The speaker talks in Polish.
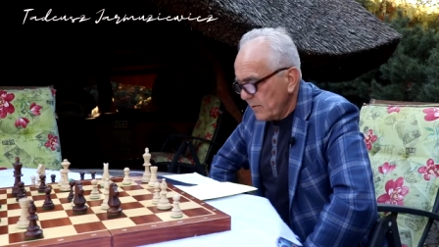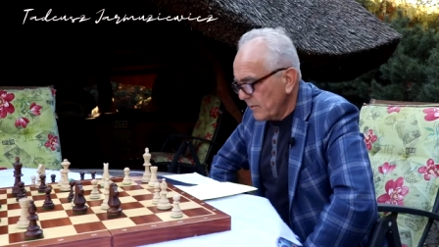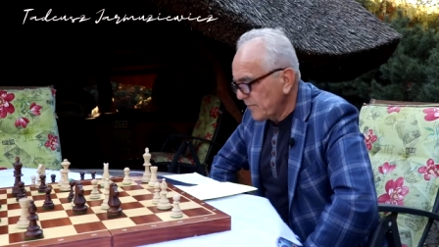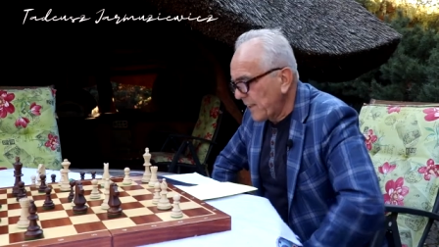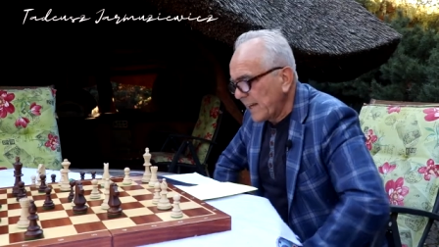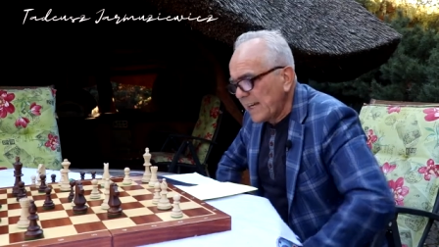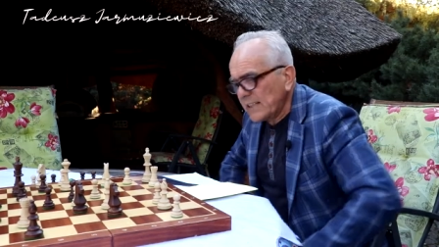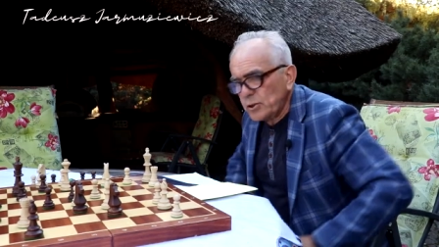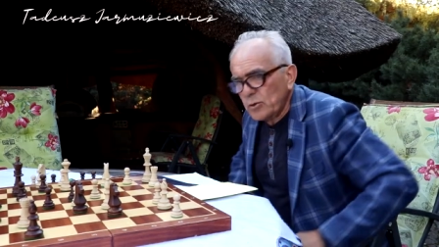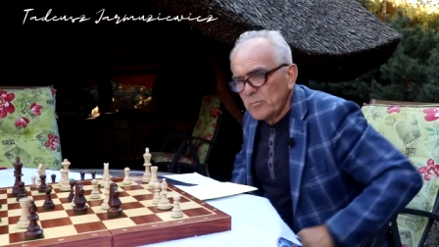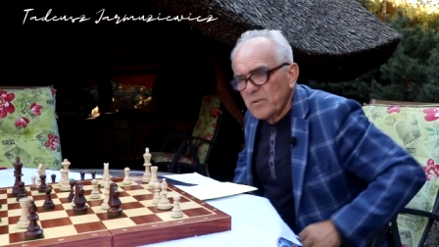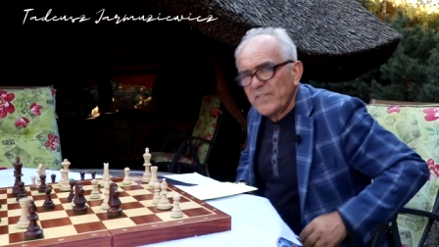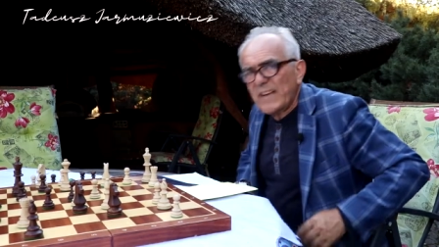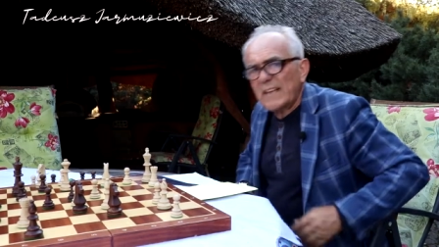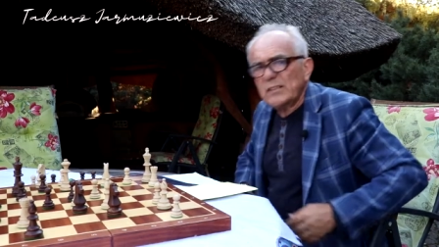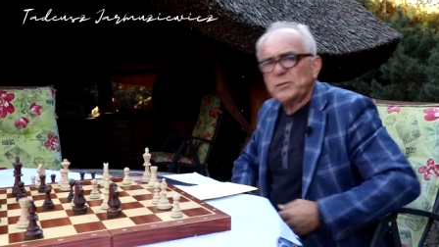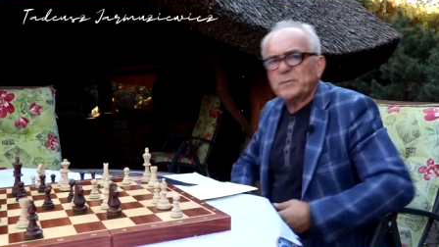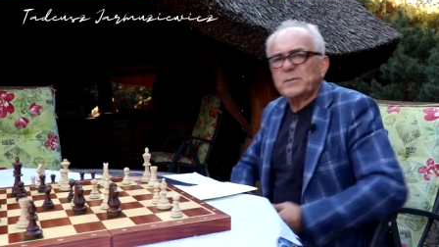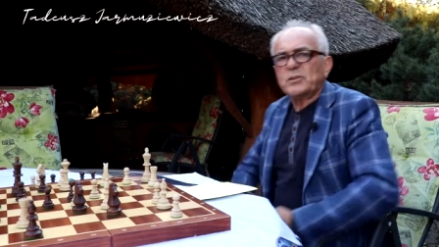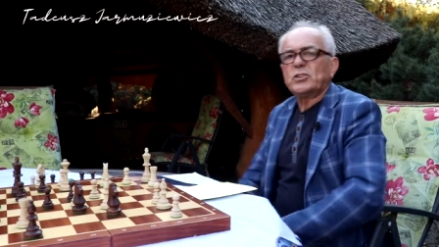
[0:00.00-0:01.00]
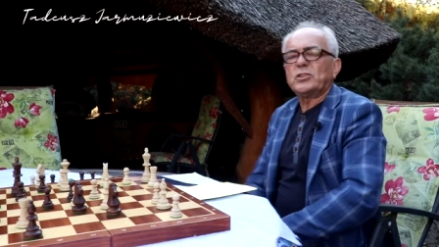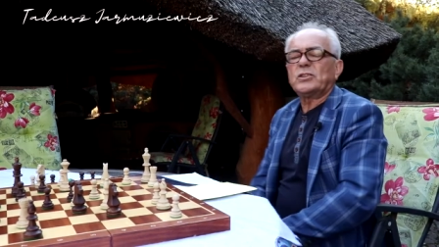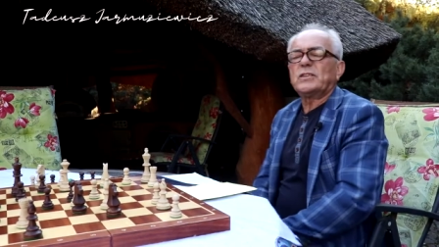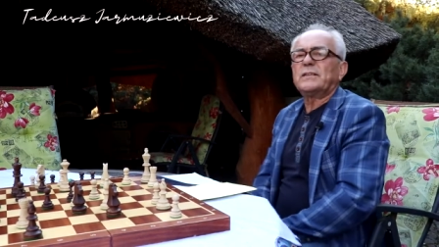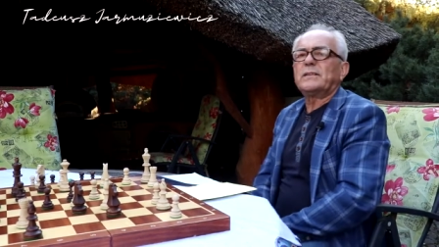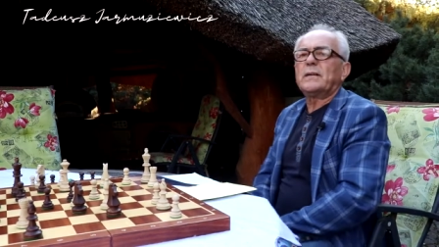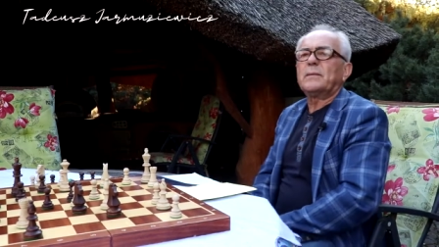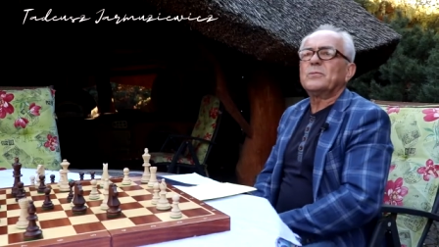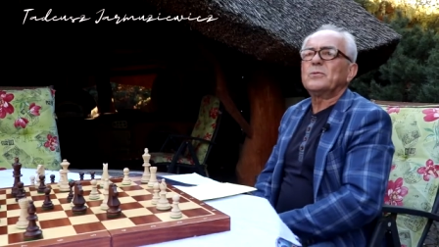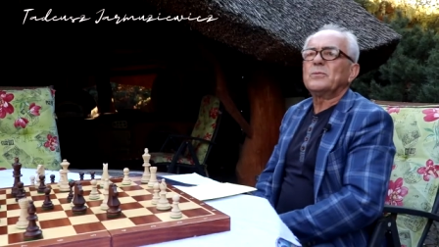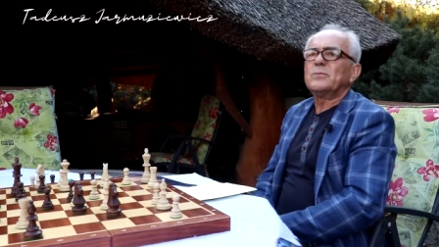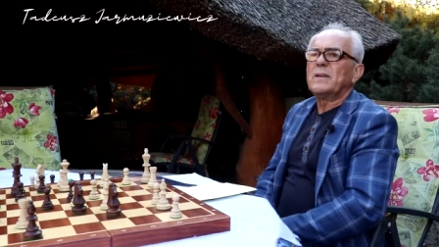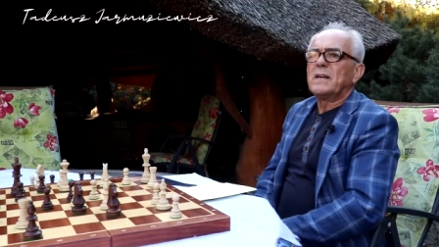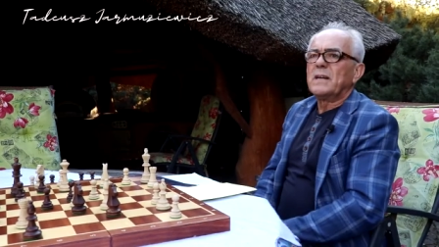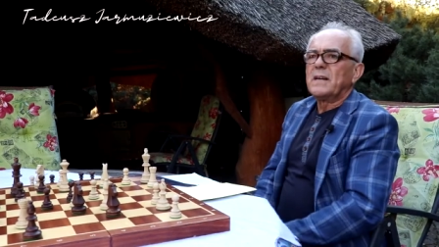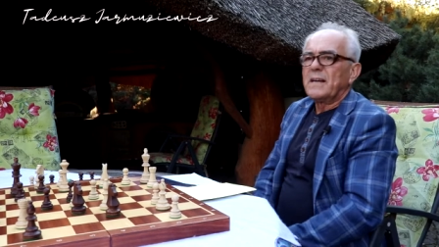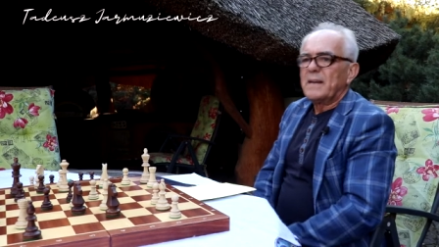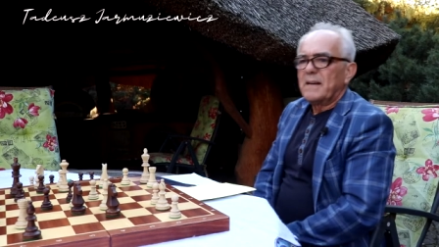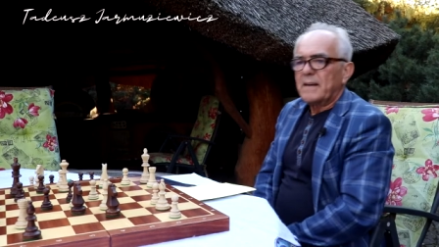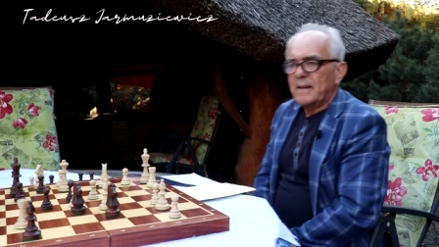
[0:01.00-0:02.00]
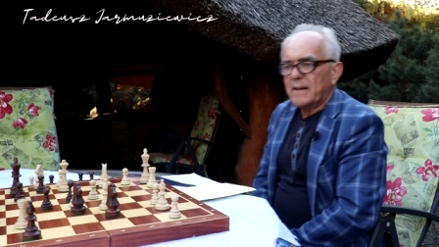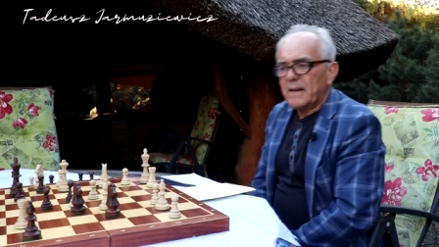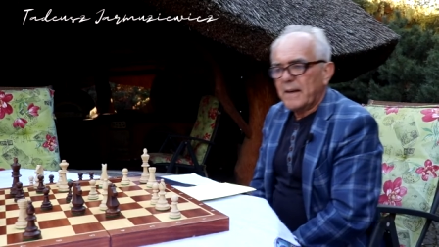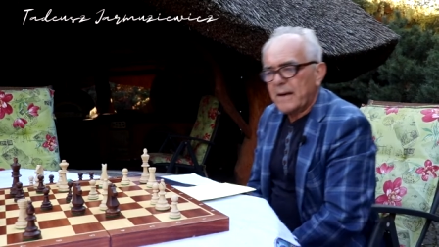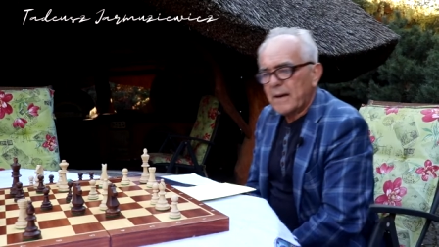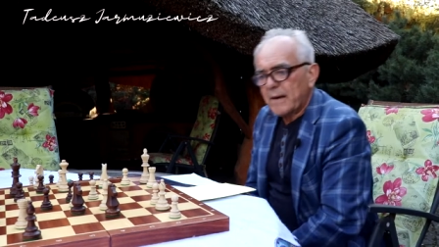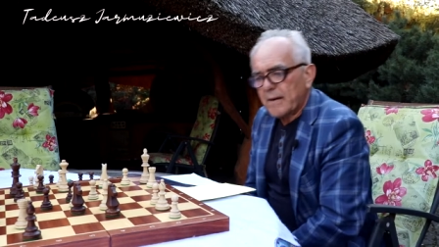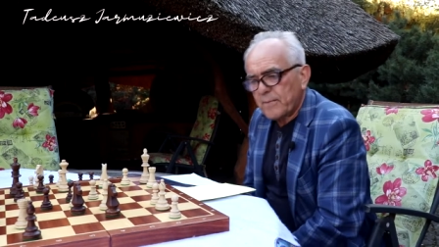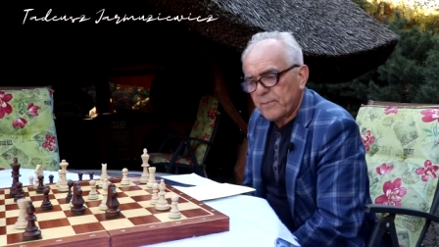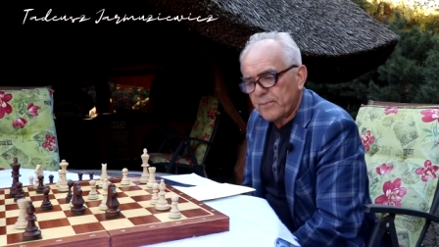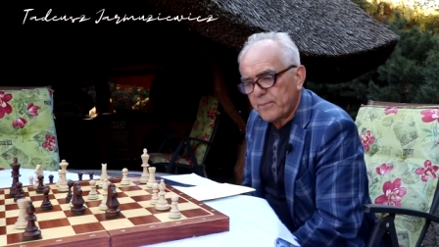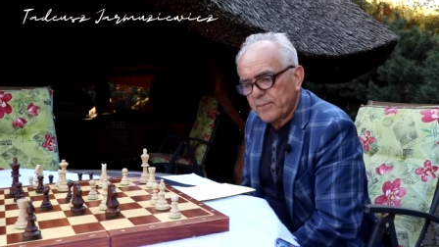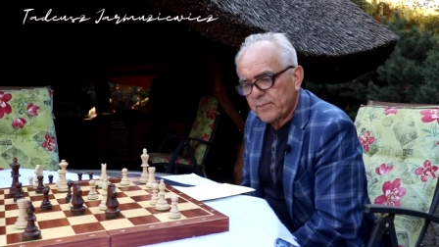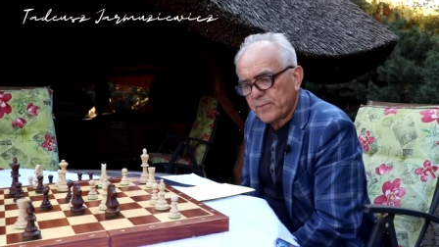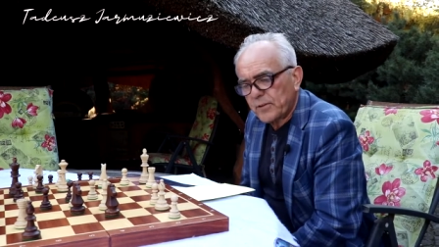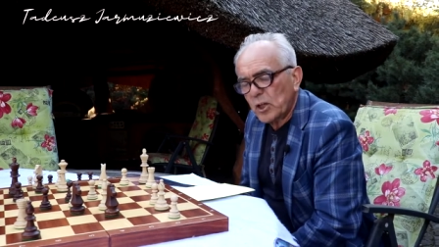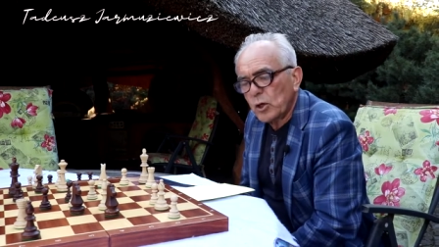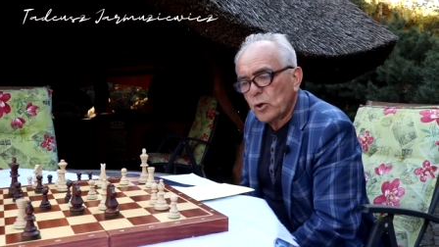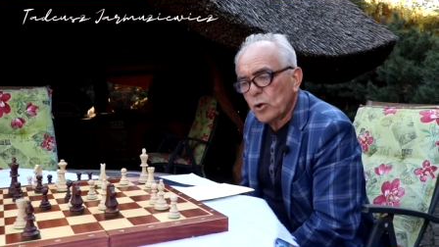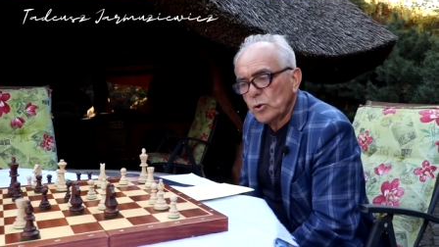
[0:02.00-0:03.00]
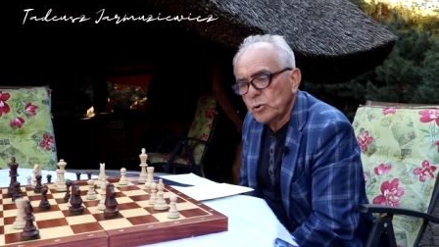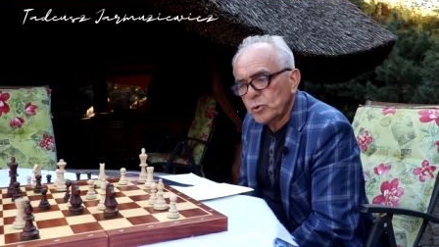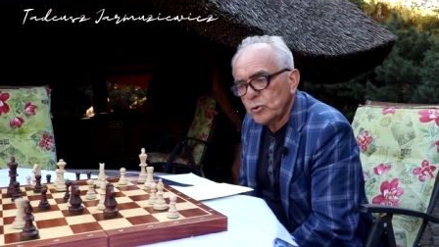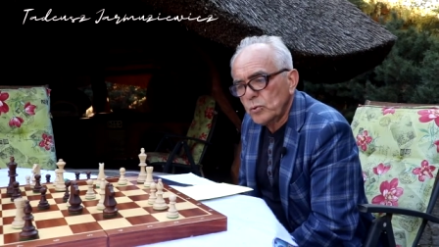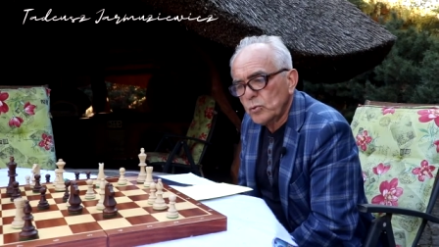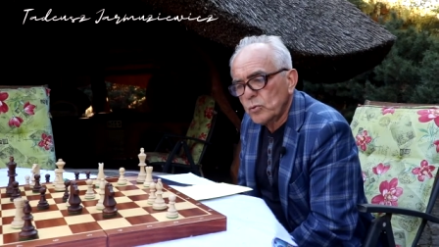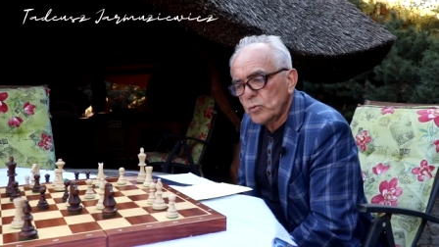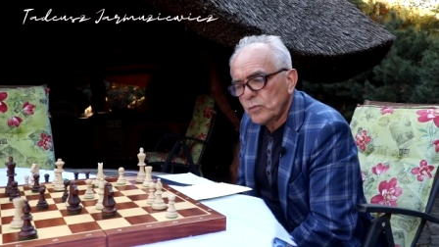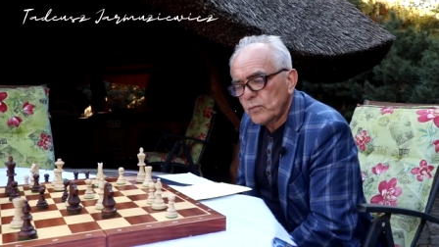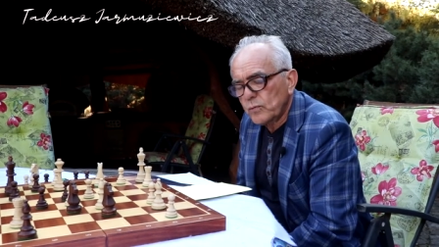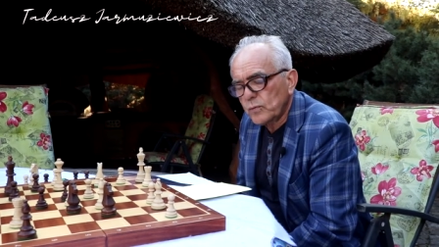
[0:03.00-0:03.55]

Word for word: Tak jak się umawialiśmy tydzień temu, e, w tygodniu,